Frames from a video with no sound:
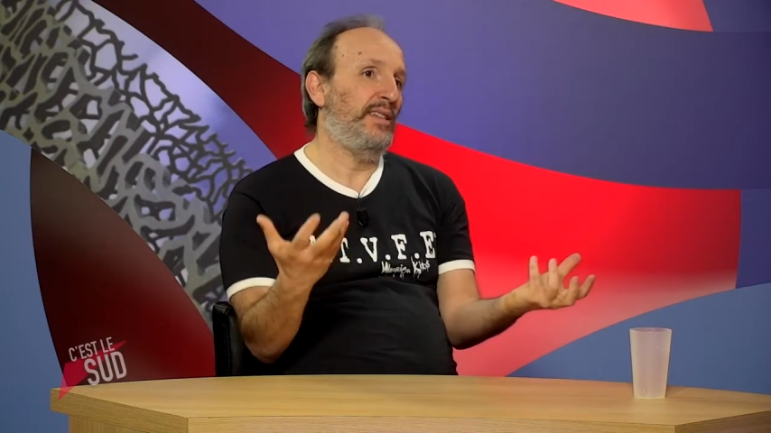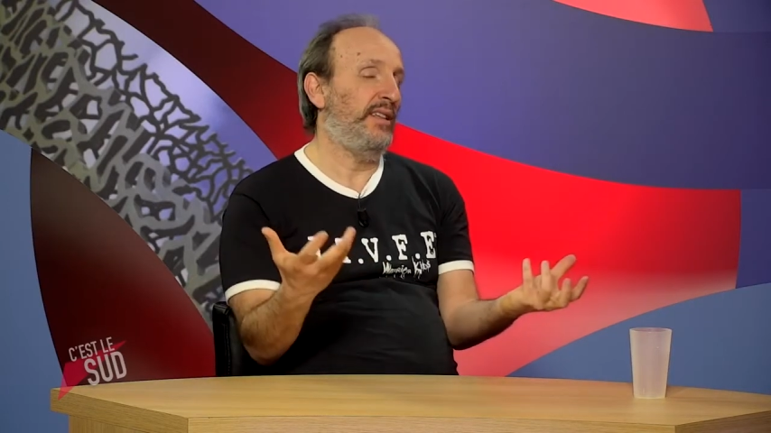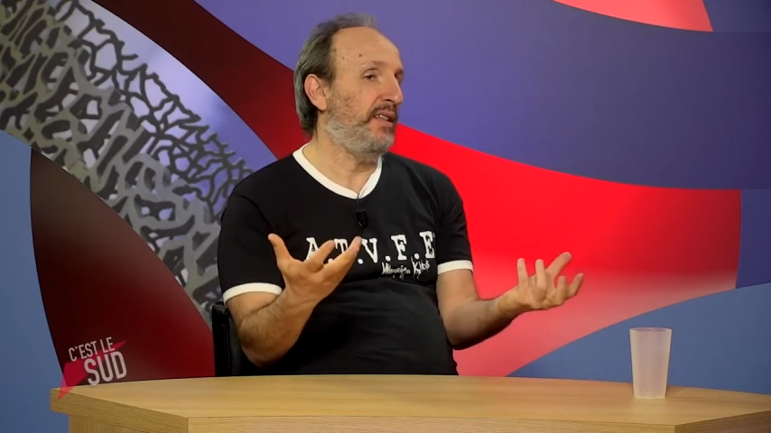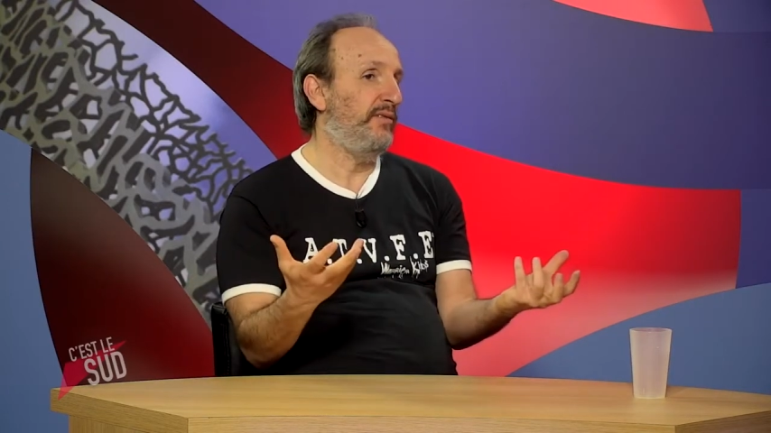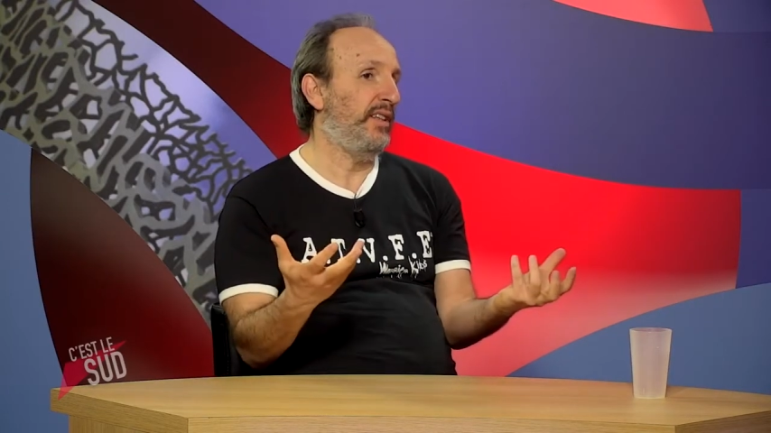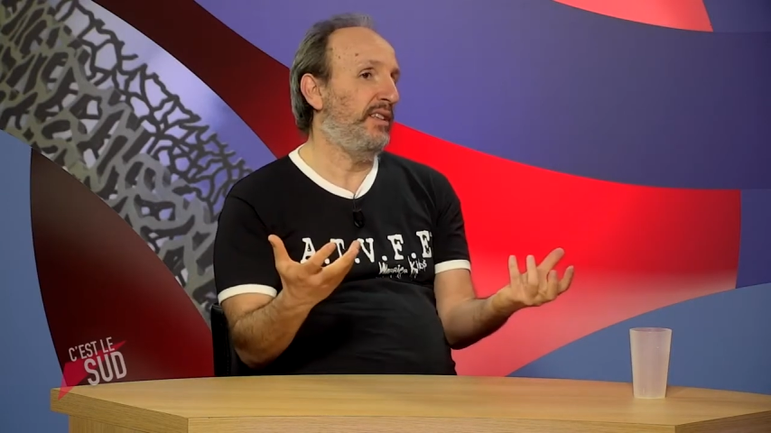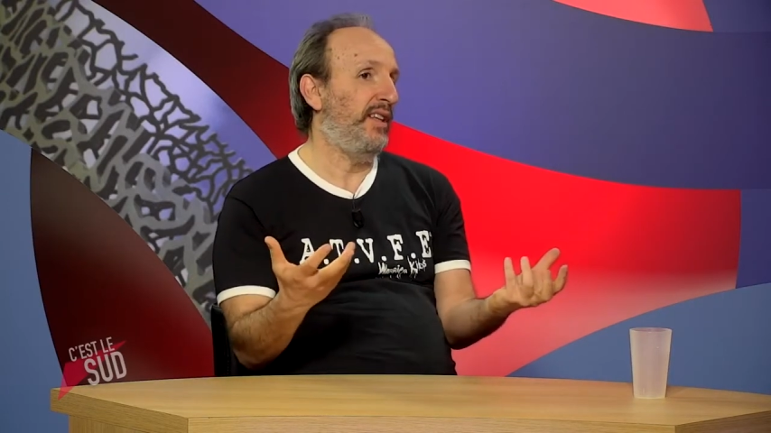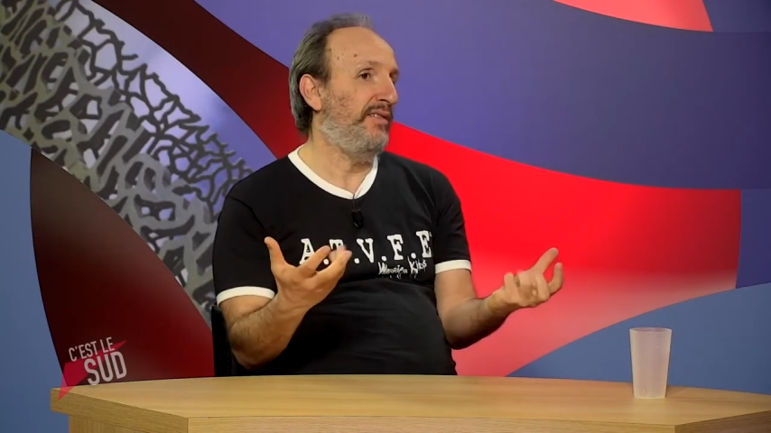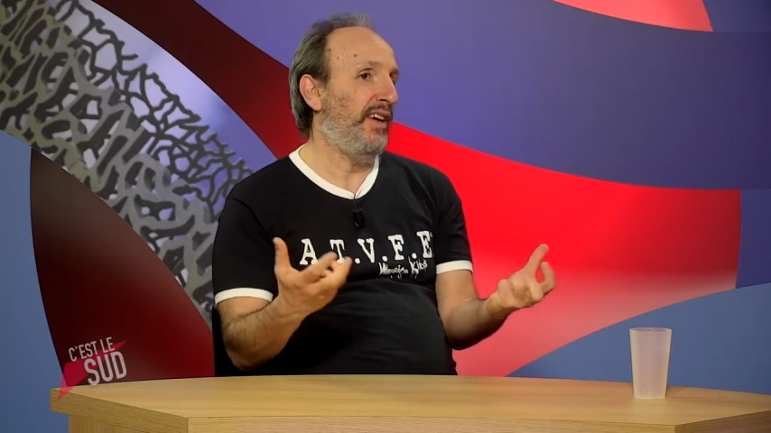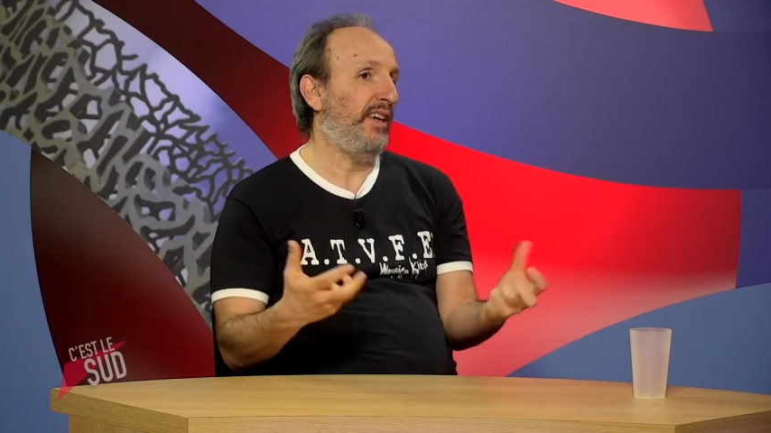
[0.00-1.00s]
certaines
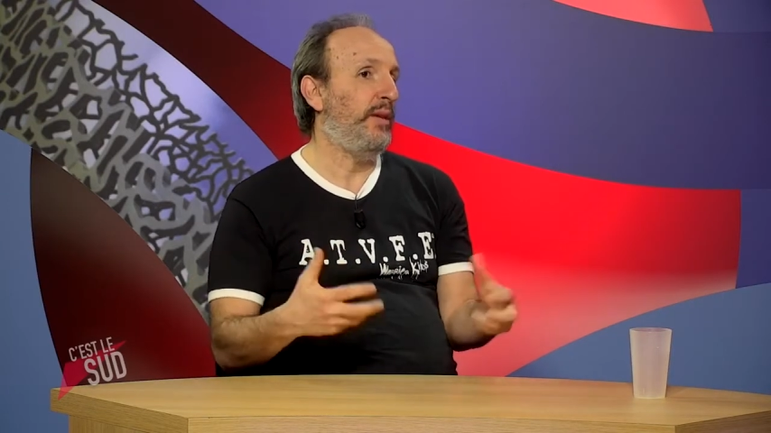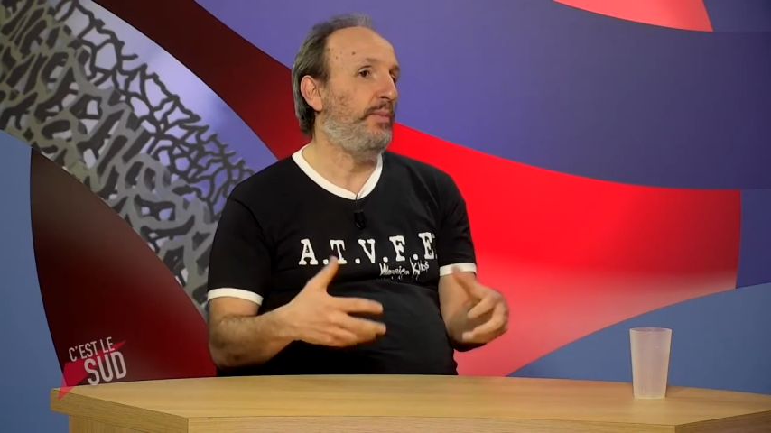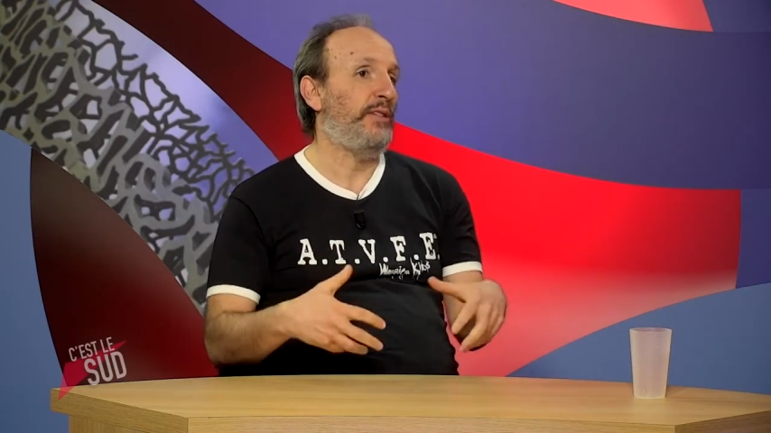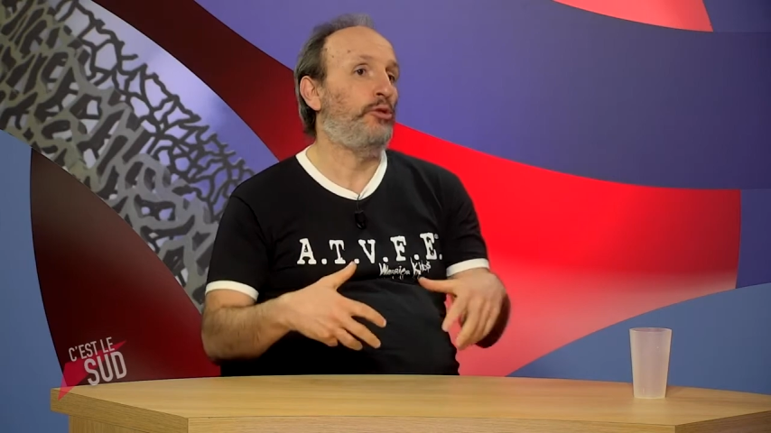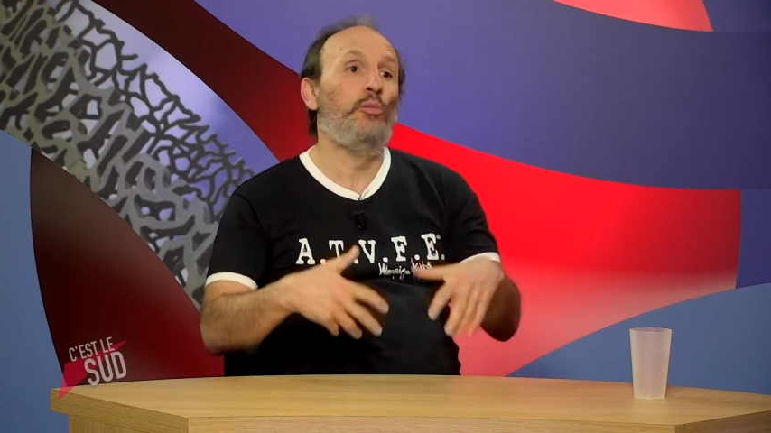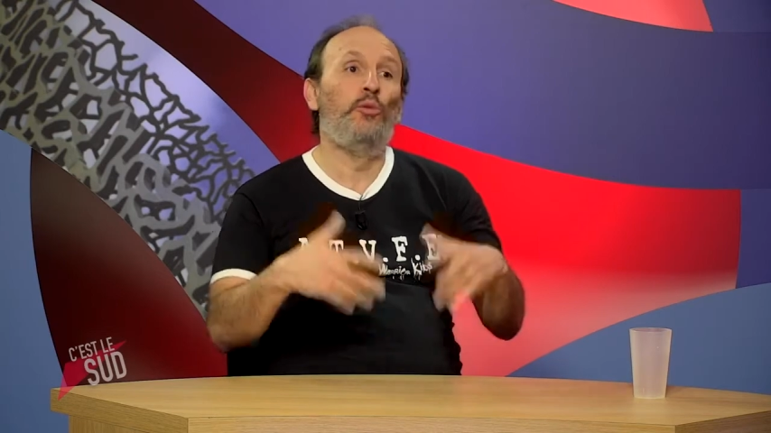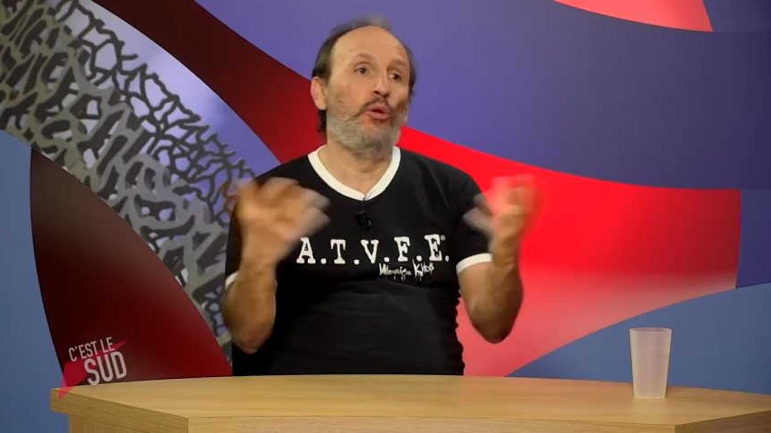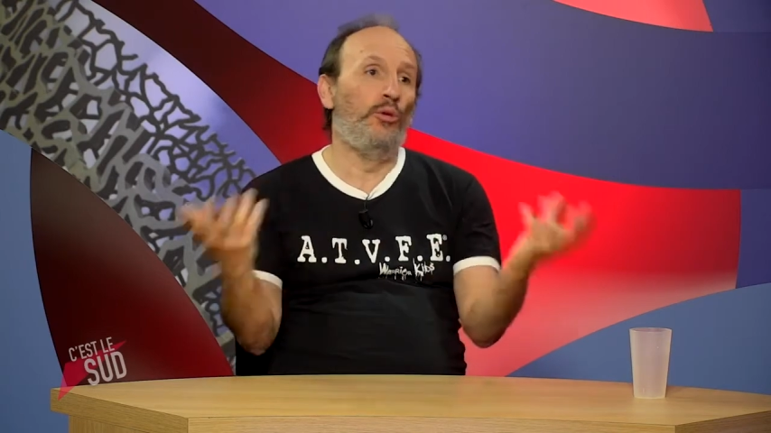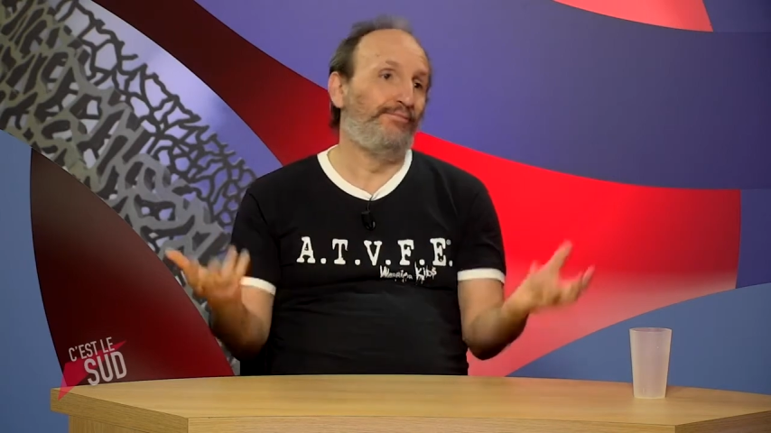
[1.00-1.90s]
vérités et faire qu'elles passent mieux.